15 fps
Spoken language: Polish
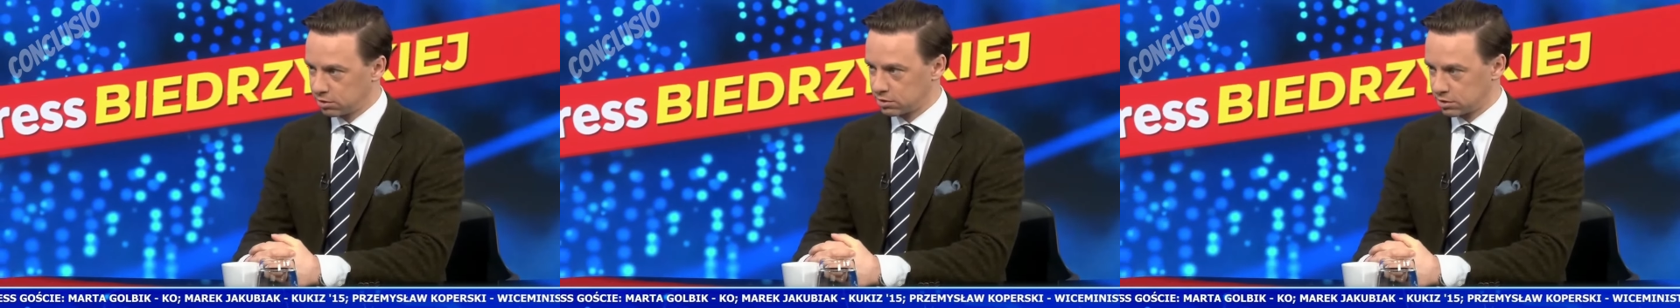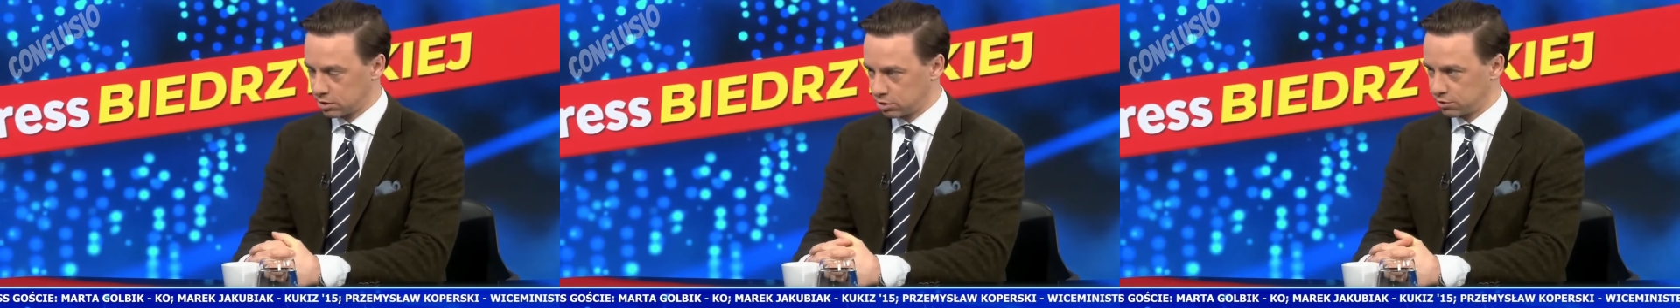
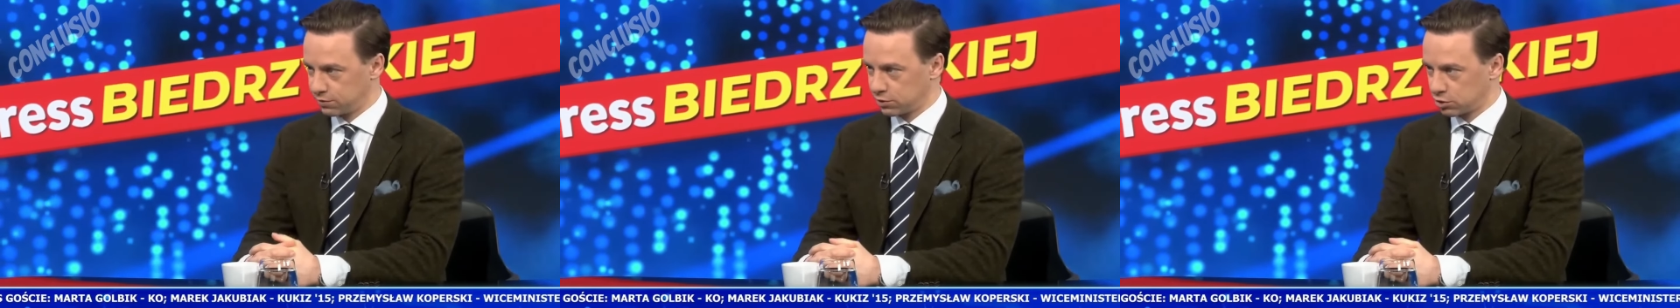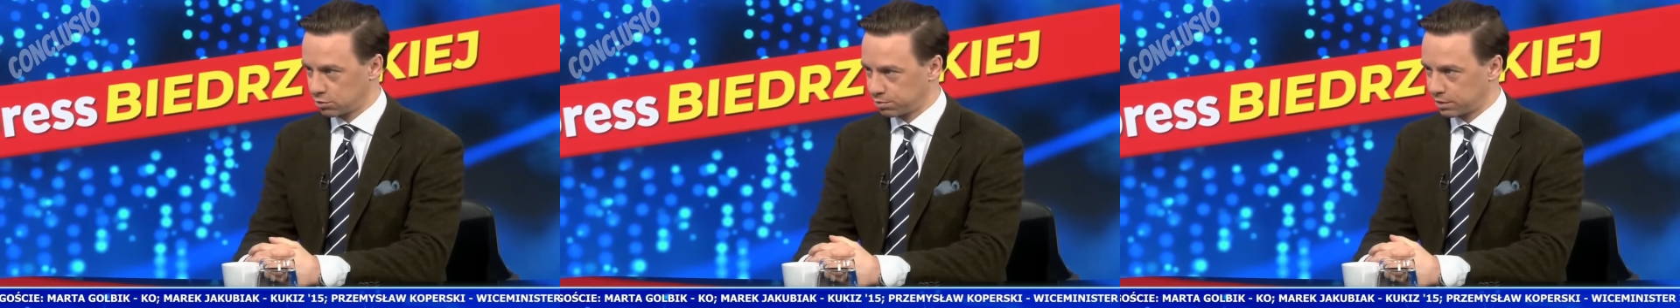To znaczy
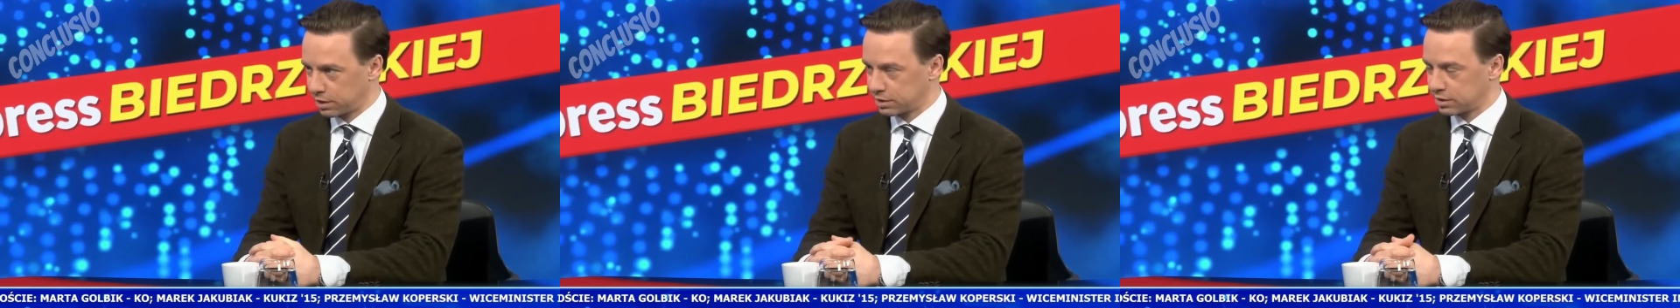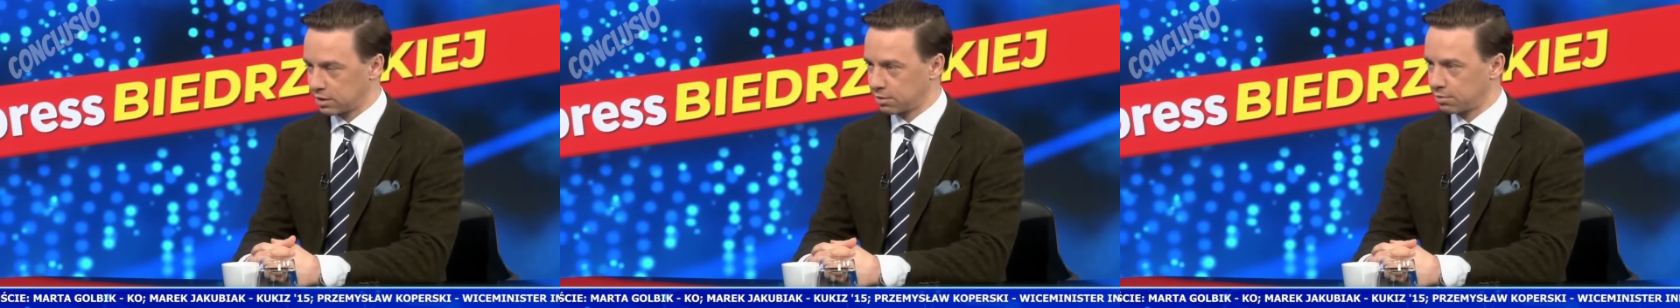wie, że
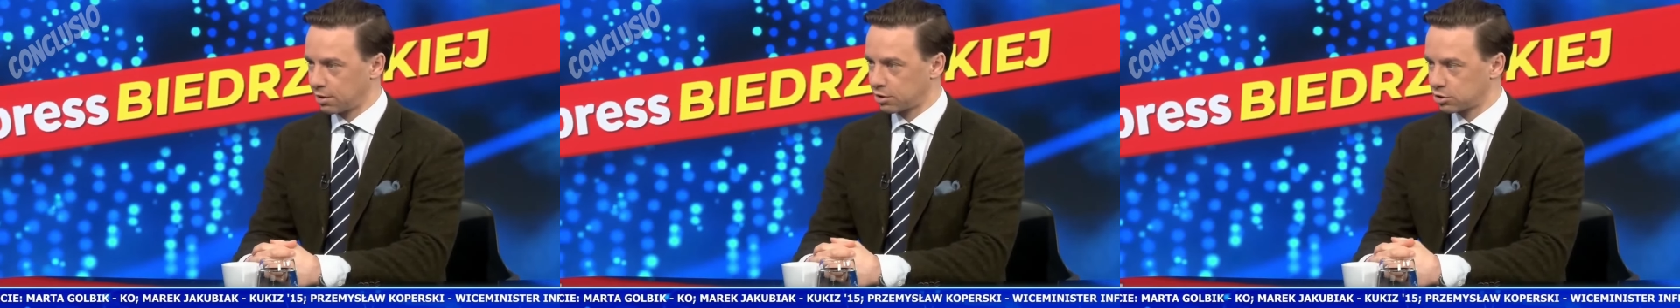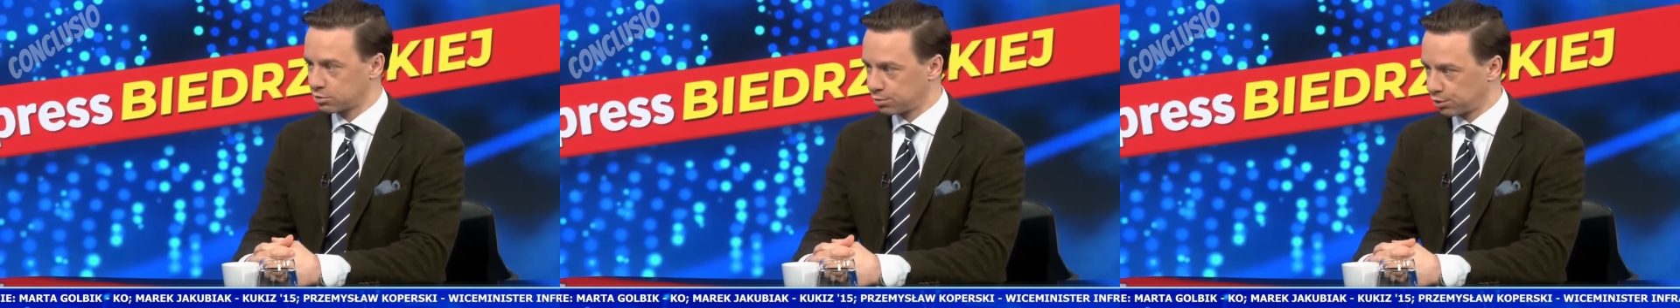Polacy
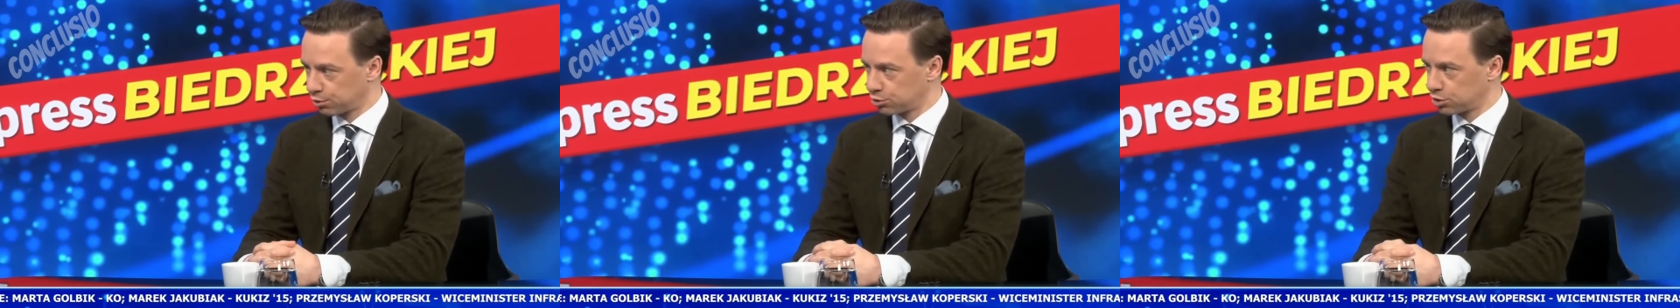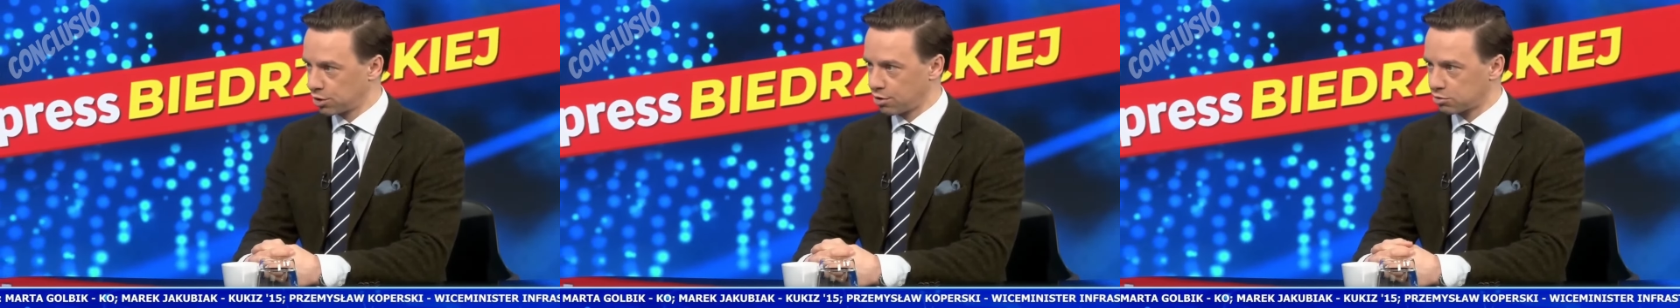najbardziej
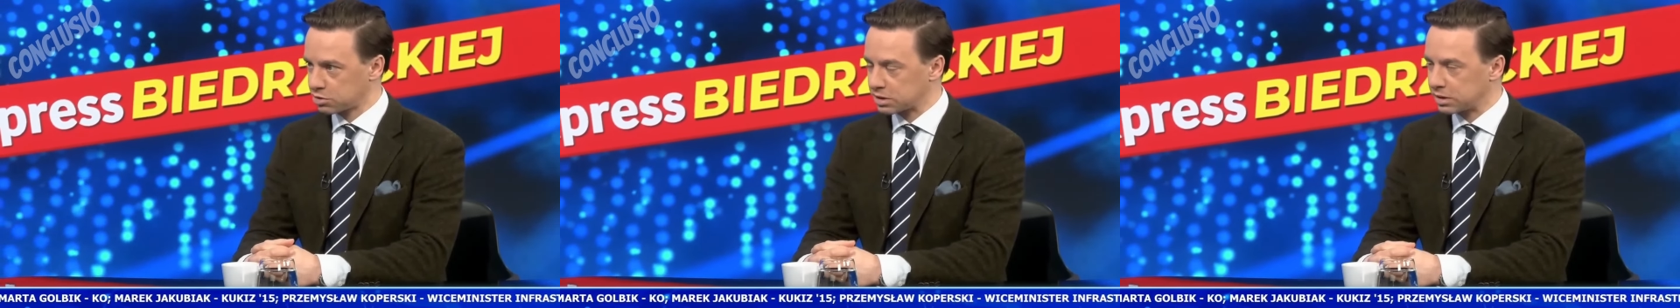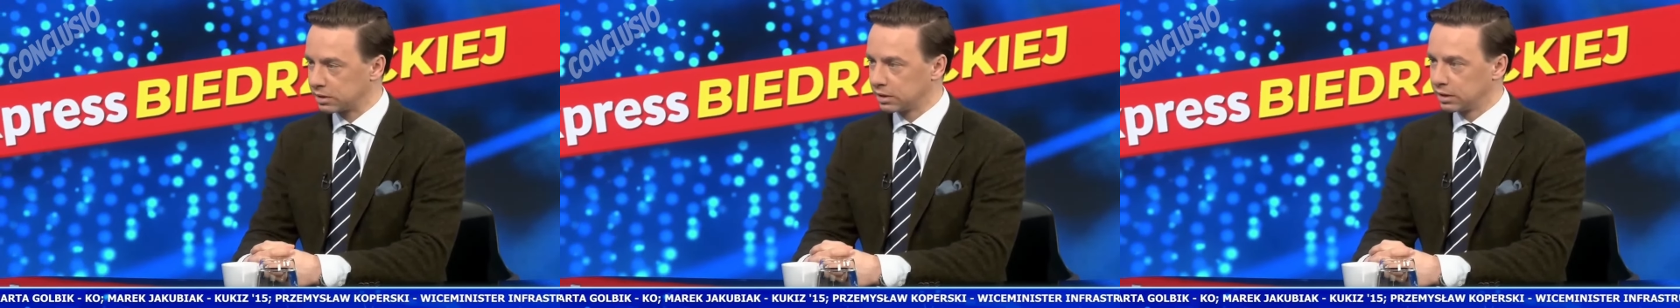boją się
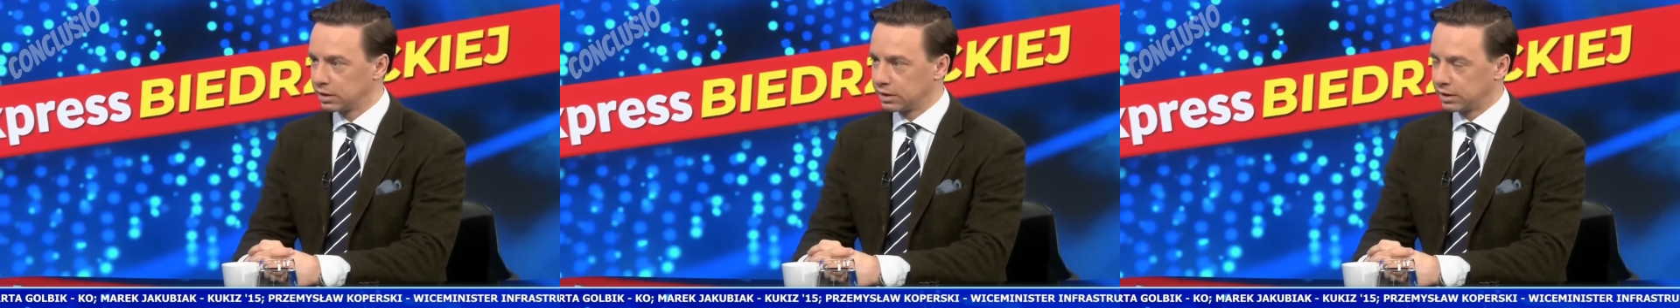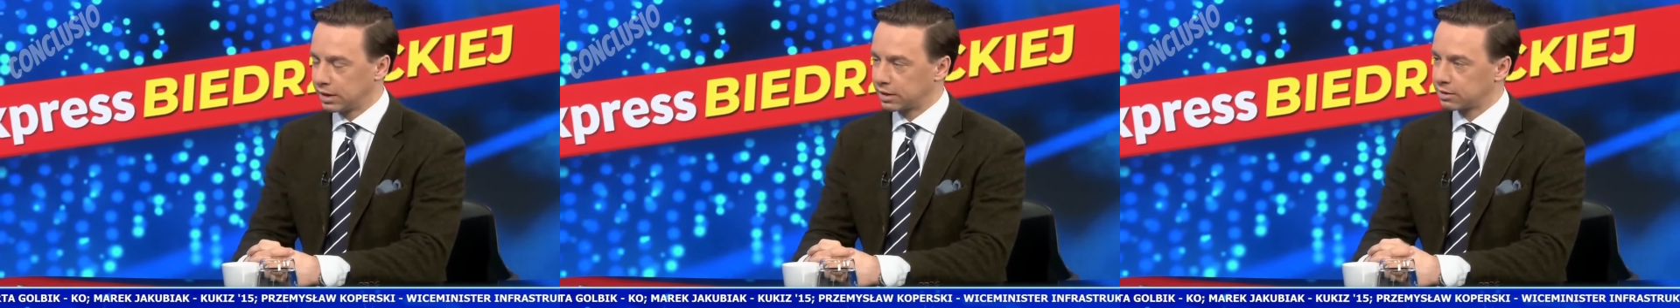Rosji
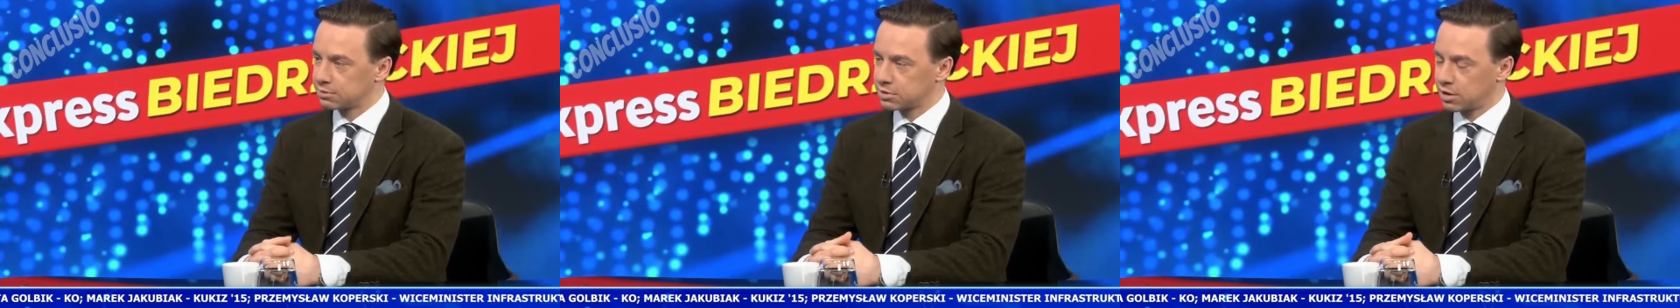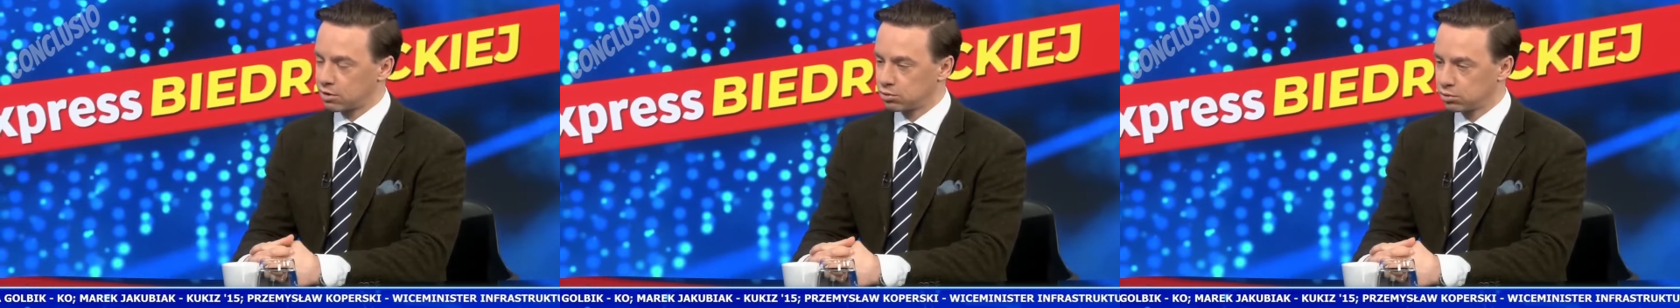i na tym
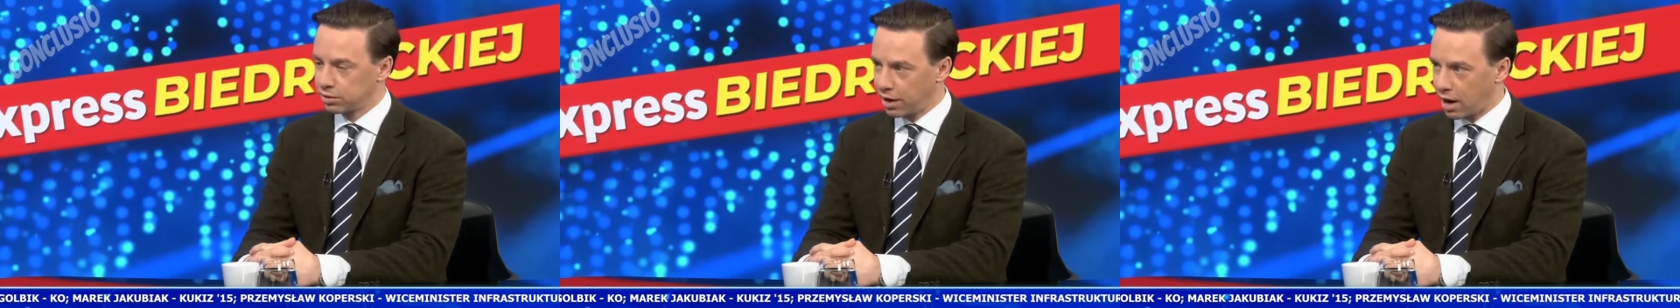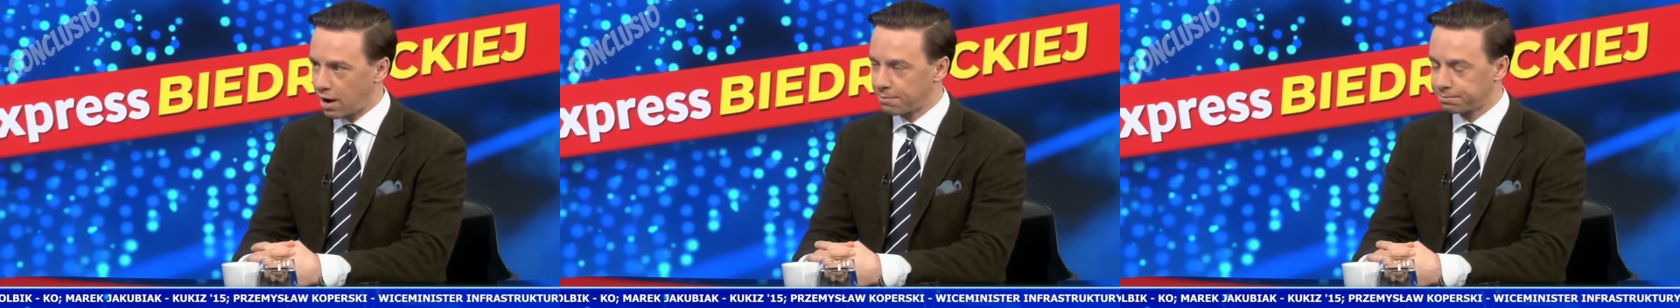strachu
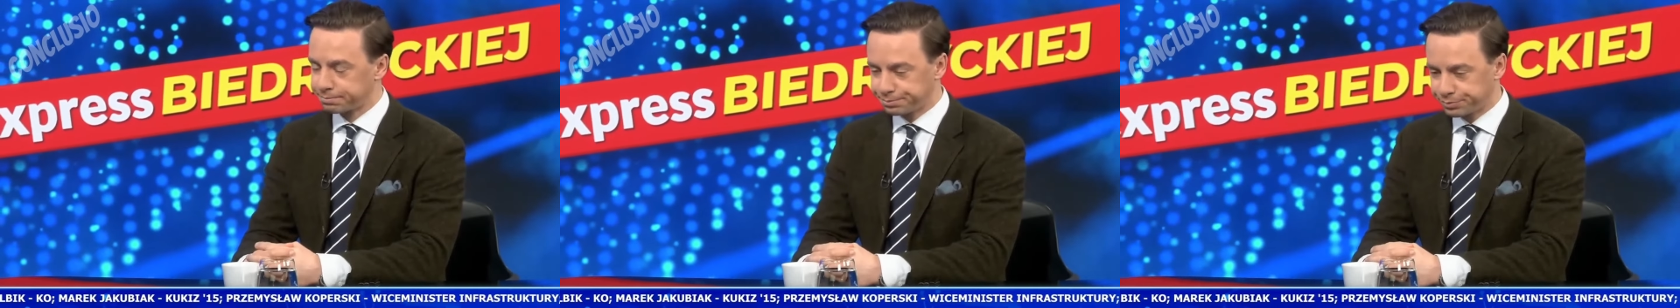gra.